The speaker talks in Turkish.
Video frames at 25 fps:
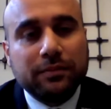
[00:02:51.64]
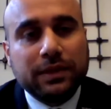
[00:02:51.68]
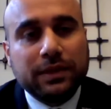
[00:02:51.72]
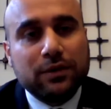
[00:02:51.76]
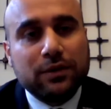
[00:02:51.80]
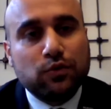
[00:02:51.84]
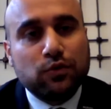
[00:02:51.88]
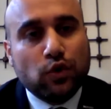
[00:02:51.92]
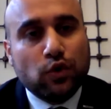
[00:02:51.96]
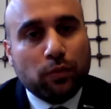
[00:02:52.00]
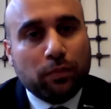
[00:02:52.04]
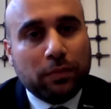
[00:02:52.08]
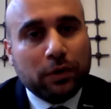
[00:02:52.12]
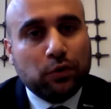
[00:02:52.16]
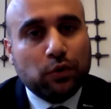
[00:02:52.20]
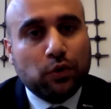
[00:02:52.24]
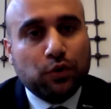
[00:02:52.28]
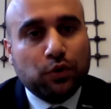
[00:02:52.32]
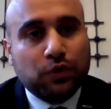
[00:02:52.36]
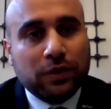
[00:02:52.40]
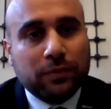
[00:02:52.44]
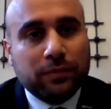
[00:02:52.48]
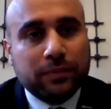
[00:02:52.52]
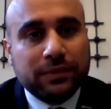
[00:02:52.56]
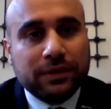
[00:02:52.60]
biraz sohbet
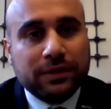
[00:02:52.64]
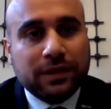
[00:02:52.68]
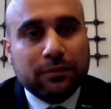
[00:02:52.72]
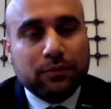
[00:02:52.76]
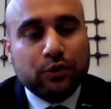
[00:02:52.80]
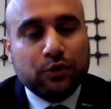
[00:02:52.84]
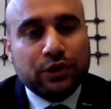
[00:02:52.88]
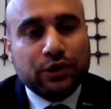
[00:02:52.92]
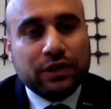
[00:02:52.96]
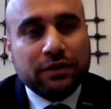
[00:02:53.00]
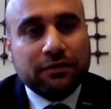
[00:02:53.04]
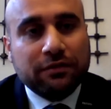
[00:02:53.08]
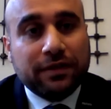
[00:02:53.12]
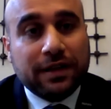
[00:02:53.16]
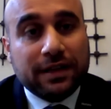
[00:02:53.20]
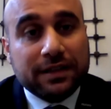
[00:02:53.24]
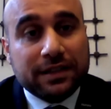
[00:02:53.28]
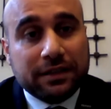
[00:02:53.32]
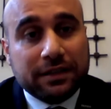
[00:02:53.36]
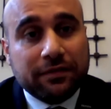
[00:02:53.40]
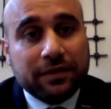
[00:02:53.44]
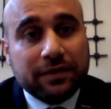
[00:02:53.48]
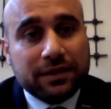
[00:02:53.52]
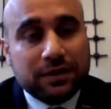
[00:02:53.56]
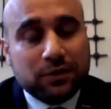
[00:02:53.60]
ortamında bu işin
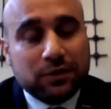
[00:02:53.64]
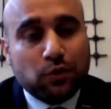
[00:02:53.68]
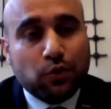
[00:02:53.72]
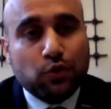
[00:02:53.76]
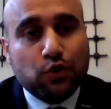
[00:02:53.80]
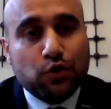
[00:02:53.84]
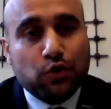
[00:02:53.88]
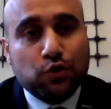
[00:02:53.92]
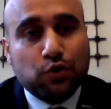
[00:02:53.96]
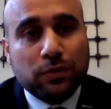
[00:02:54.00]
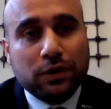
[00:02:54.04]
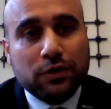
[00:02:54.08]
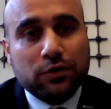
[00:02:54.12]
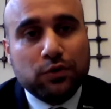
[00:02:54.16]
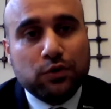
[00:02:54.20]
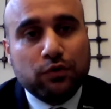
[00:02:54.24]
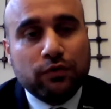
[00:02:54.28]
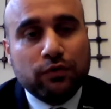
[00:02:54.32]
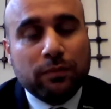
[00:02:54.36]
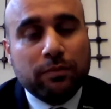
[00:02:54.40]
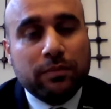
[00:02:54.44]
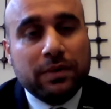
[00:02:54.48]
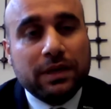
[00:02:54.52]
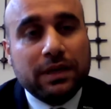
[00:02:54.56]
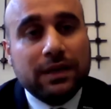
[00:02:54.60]
felsefesini konuşmak
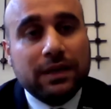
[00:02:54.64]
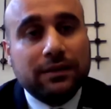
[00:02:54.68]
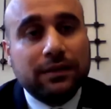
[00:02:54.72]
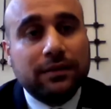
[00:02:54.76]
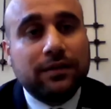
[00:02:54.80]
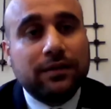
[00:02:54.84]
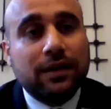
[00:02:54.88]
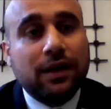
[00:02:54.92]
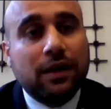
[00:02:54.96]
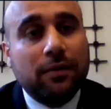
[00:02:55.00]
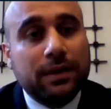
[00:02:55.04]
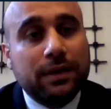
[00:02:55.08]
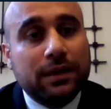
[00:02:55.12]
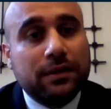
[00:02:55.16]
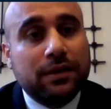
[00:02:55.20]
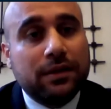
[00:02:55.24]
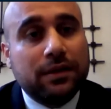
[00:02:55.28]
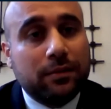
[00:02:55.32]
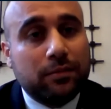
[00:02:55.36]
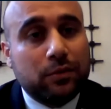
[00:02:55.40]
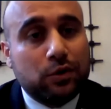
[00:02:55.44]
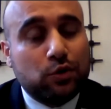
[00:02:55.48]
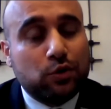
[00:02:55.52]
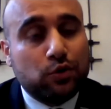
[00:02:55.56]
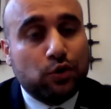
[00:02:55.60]
istiyorum ve birlikte tahmin
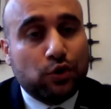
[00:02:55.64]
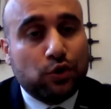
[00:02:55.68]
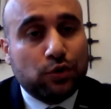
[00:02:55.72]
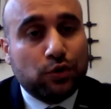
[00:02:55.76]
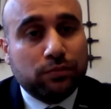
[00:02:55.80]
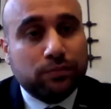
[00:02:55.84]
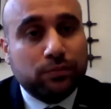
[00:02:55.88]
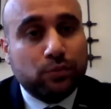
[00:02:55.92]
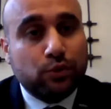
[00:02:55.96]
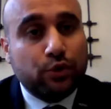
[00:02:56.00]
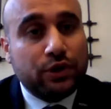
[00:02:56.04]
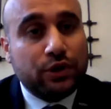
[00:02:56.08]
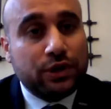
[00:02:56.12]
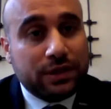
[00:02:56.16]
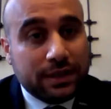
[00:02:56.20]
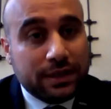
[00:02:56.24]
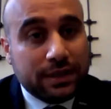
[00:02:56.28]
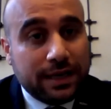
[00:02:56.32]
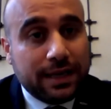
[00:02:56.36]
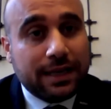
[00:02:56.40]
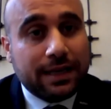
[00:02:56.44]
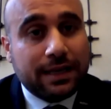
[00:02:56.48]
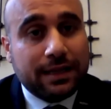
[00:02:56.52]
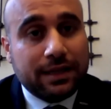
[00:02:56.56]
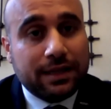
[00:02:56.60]
edelim istiyorum. Bu iş
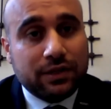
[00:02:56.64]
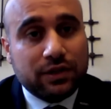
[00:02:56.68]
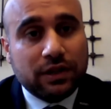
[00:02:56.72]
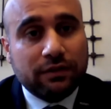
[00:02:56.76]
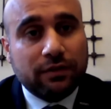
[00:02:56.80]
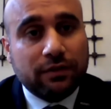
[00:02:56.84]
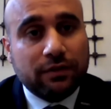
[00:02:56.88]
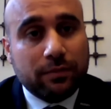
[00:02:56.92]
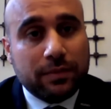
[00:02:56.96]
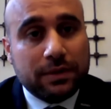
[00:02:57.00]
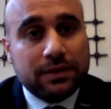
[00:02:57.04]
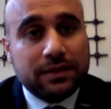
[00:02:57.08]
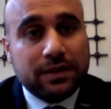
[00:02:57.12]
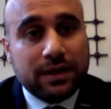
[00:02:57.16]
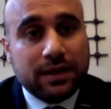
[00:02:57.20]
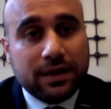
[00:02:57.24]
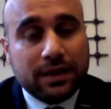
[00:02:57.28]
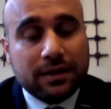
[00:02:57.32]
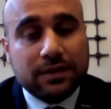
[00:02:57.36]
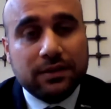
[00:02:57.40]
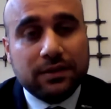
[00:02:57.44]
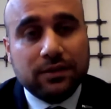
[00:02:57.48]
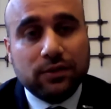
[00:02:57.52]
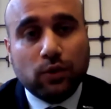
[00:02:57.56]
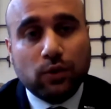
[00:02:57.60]
nereye gidecek ve biz
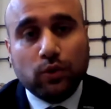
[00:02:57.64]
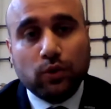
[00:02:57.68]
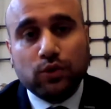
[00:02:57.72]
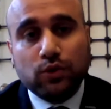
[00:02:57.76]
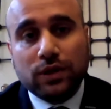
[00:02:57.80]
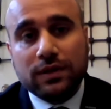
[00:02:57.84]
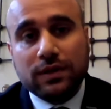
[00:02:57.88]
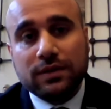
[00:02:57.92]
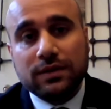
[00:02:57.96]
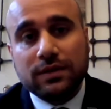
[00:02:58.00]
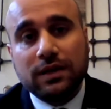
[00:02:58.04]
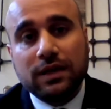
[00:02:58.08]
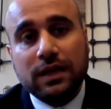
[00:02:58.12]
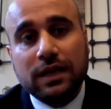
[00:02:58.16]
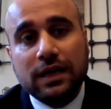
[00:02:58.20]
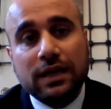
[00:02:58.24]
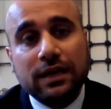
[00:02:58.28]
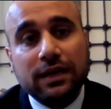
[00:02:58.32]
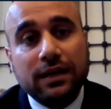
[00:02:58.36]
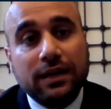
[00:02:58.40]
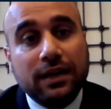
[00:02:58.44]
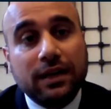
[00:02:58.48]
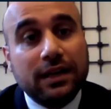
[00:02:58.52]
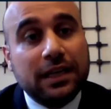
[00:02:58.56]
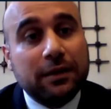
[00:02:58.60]
neresinde olacağız?
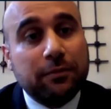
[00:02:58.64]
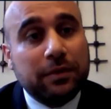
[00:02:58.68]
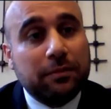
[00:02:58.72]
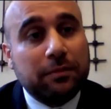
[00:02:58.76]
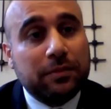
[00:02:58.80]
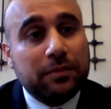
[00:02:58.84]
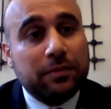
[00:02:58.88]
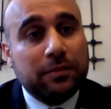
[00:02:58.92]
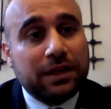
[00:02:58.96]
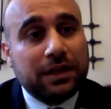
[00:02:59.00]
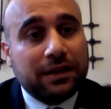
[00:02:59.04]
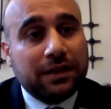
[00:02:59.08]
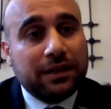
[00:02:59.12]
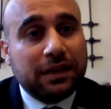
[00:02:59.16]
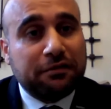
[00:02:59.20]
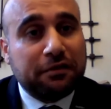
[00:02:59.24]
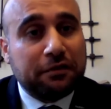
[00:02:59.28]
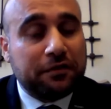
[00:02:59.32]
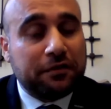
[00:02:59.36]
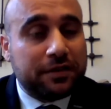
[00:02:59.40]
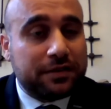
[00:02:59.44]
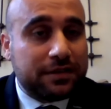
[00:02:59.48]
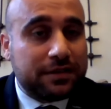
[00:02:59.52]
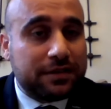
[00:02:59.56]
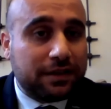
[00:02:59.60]
Ne gibi imkanlar
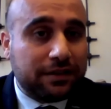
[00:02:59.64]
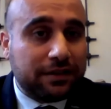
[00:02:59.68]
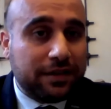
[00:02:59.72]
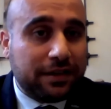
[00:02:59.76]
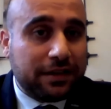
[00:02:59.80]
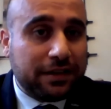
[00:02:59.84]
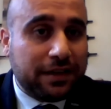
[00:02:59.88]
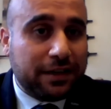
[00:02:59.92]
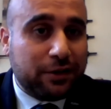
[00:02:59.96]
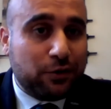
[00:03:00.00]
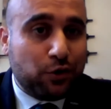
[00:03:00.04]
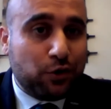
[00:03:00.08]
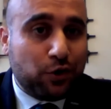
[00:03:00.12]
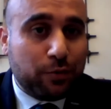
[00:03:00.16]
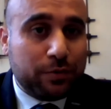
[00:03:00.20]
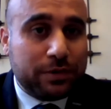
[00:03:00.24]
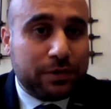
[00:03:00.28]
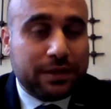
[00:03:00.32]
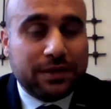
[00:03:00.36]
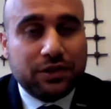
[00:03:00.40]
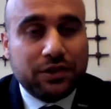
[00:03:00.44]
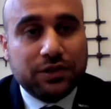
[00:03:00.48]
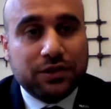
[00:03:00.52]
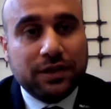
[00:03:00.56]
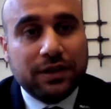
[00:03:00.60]
ve fırsatlar getiriyor
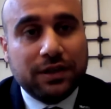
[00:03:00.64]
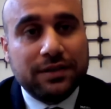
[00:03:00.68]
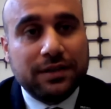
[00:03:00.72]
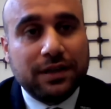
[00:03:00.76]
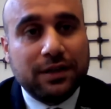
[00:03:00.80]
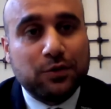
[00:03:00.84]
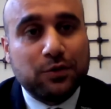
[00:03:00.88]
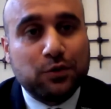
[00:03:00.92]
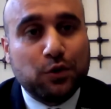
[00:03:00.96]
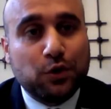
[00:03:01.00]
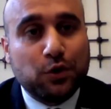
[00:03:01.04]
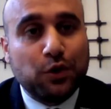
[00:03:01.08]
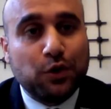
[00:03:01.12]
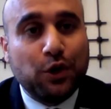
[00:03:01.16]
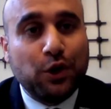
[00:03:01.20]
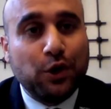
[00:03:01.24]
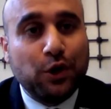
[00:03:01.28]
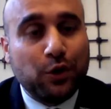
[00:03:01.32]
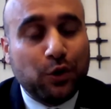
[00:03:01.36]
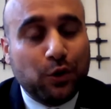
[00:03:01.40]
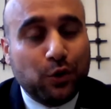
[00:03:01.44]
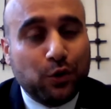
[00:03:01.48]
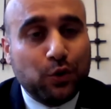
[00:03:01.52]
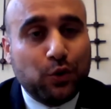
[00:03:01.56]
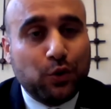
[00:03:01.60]
bize dijitalizasyon?
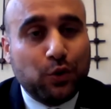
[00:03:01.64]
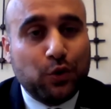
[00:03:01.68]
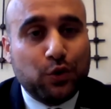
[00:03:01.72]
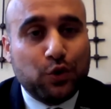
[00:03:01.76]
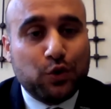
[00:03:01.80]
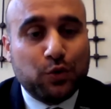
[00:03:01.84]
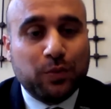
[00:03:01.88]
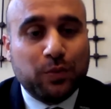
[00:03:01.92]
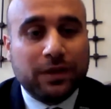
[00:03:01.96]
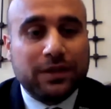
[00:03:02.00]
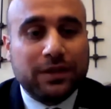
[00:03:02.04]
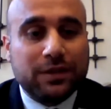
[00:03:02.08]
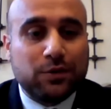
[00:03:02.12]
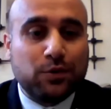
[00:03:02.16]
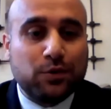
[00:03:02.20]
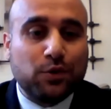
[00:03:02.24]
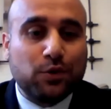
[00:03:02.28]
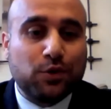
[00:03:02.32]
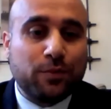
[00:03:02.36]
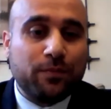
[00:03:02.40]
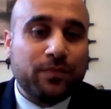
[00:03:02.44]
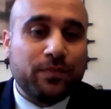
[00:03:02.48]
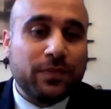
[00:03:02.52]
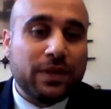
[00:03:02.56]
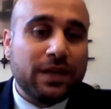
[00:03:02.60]
Onu konuşmak
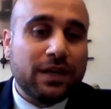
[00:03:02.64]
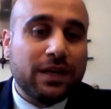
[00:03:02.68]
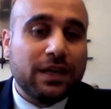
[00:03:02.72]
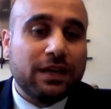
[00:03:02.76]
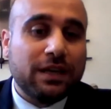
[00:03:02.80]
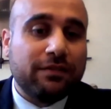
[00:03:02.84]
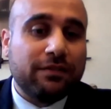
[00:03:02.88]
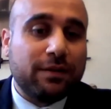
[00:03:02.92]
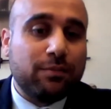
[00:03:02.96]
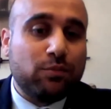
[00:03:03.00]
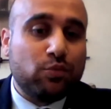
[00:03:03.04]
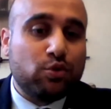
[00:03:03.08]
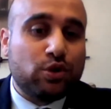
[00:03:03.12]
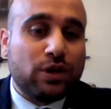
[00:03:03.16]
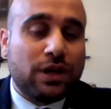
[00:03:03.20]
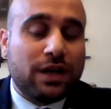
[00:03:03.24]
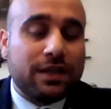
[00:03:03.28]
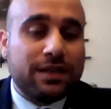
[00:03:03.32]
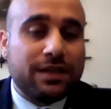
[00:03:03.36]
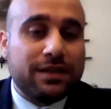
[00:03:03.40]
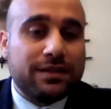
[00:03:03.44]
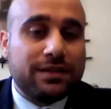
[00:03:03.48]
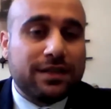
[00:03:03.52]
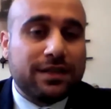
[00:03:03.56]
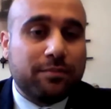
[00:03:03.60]
istiyorum. Ve
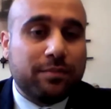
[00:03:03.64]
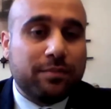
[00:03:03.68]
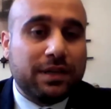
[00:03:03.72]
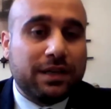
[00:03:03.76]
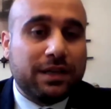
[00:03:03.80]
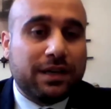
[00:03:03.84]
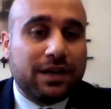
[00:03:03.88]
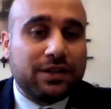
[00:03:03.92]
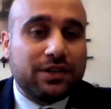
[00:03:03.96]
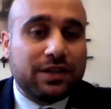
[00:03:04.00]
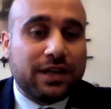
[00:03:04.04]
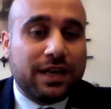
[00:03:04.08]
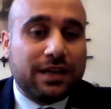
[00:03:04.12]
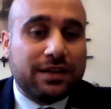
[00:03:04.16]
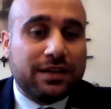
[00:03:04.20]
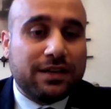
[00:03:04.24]
müsaadenizle birkaç